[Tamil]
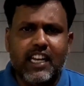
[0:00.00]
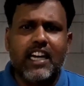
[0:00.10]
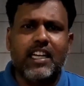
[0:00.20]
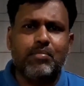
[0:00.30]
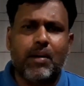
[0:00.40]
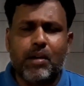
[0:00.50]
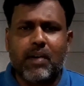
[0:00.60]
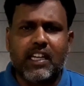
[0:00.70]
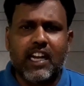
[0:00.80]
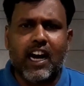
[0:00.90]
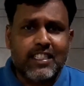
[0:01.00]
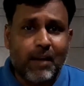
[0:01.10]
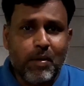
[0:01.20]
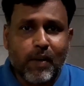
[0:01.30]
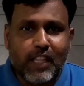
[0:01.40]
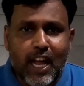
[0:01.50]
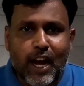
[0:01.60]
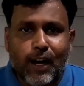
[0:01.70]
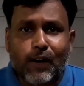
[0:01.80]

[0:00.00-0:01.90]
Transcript: என்ன டிப்ஸ் அப்படின்னு பார்த்தீங்கன்னா சமீபத்தில்